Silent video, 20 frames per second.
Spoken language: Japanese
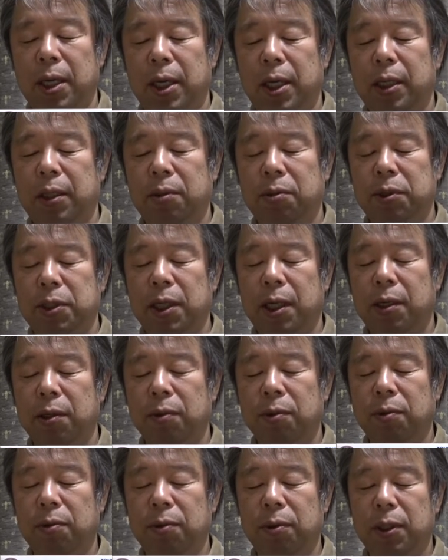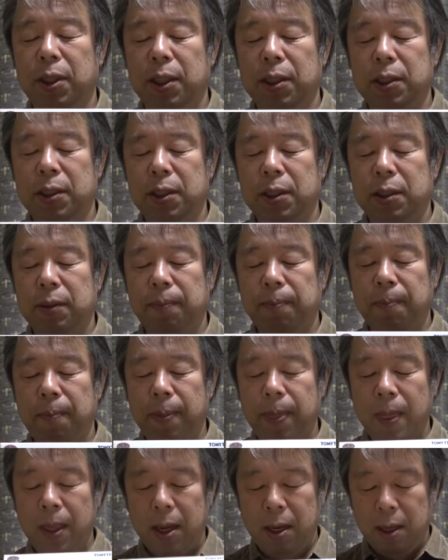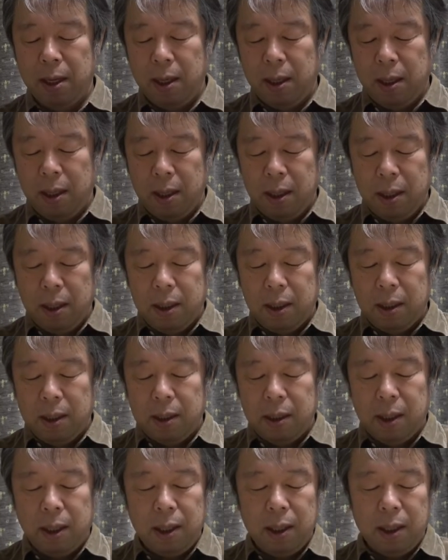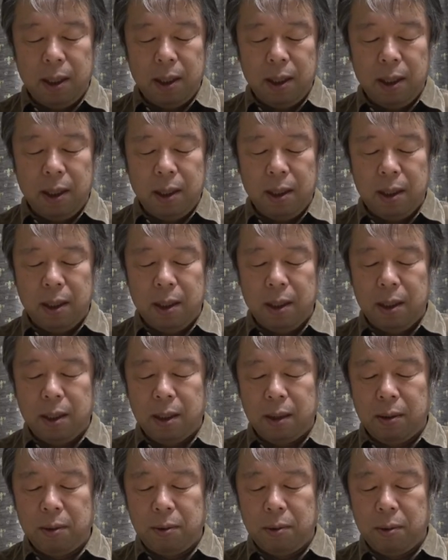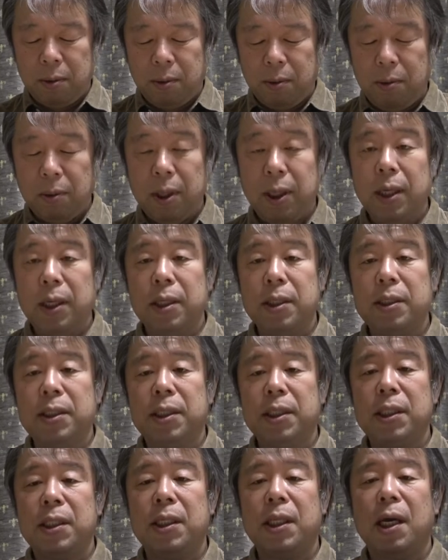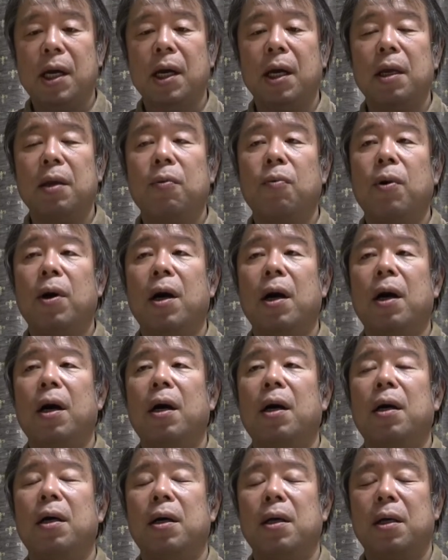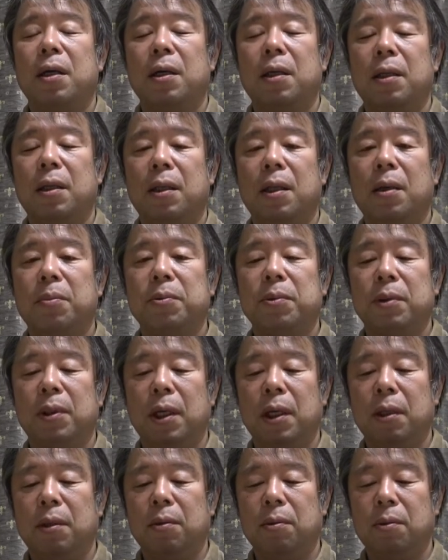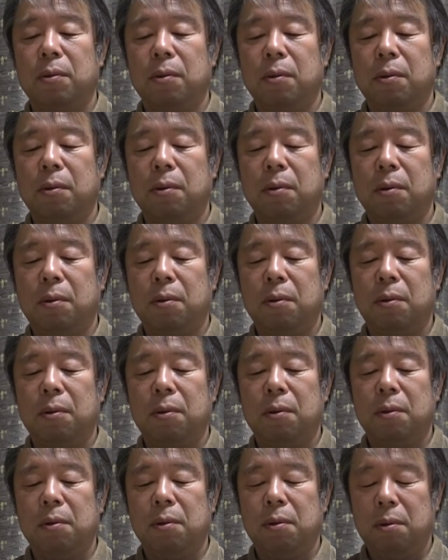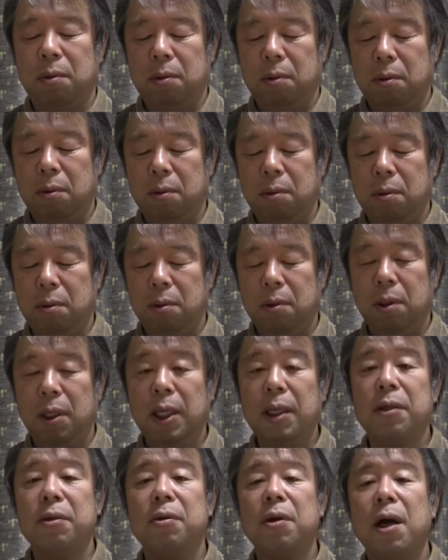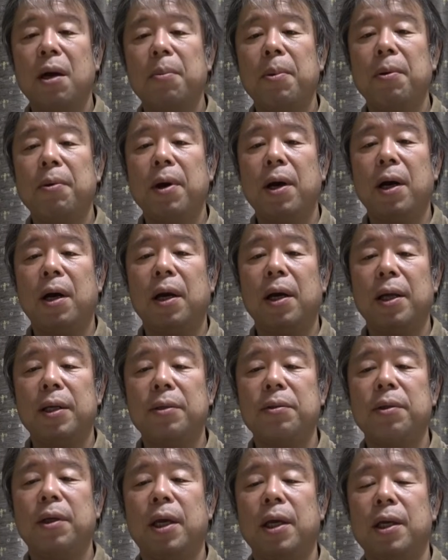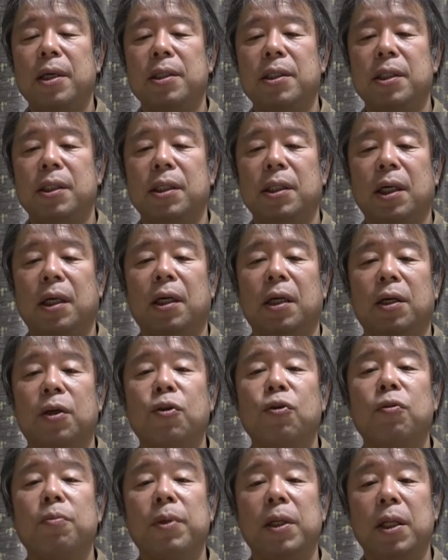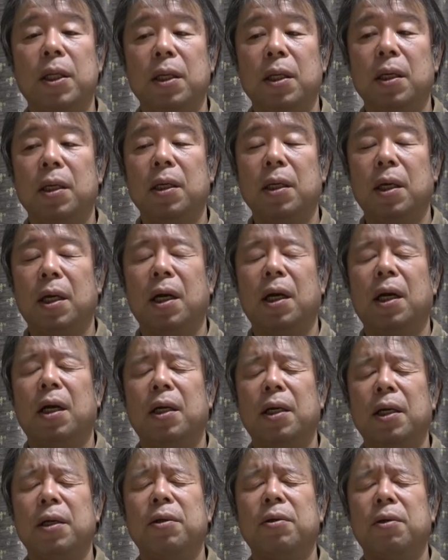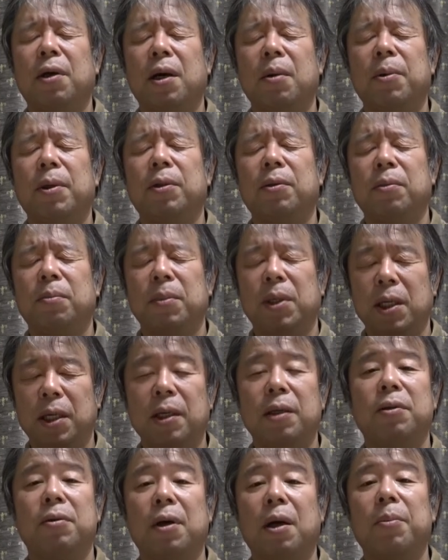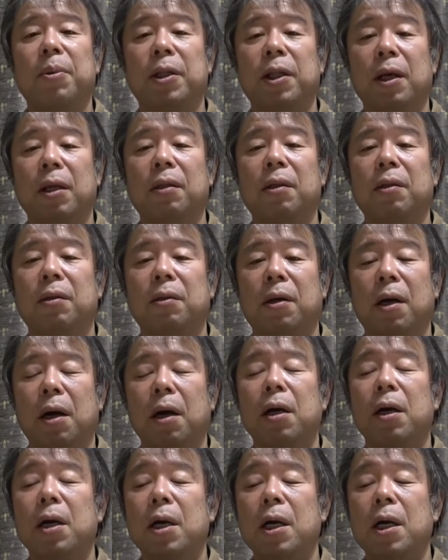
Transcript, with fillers: えーと車両です。で、えっ、ー、と、これ自体は、多分、えっ、ー、と、レールの幅は N ゲージ、だから9ミリ、あレールの幅という、まあ、レールの幅で合ってるか、